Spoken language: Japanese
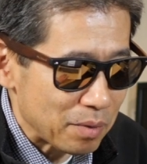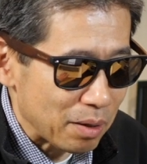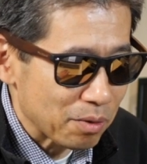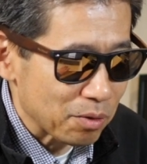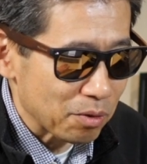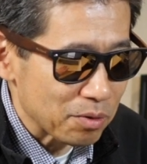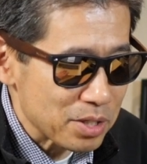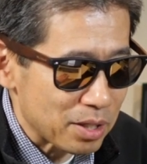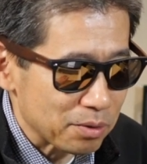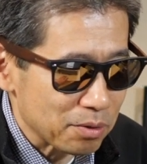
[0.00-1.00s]
まあ、この
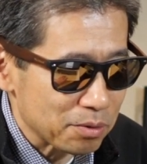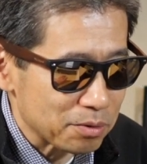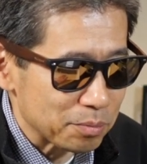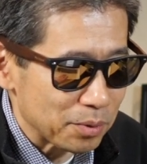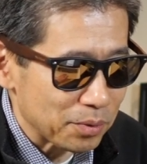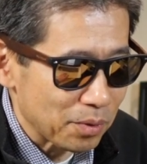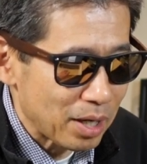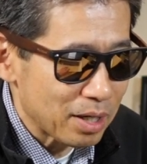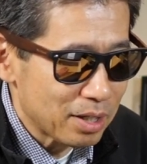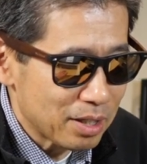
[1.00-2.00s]
セレクトクーポンと
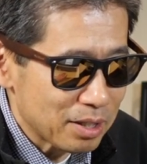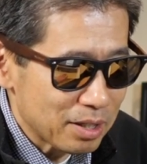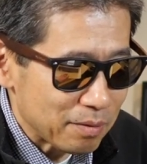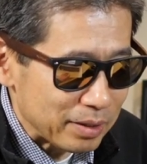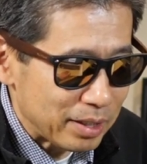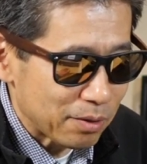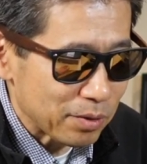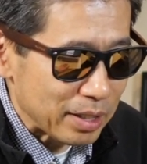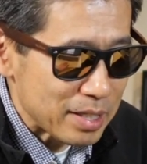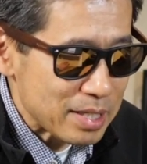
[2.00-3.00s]
かは出てこ
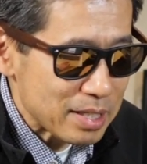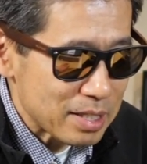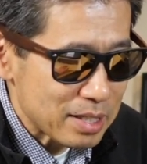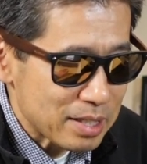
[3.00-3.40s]
ないです。